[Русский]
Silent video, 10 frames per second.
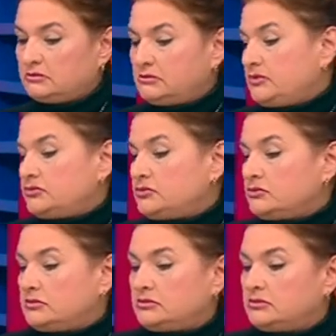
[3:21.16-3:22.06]
И
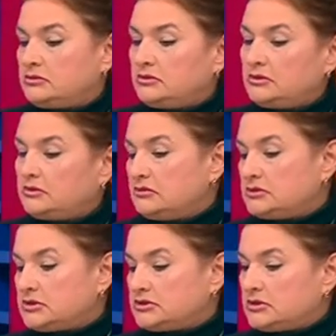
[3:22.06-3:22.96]
все. И
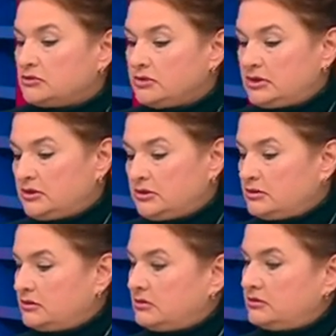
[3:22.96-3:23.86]
сказал, гуляйте.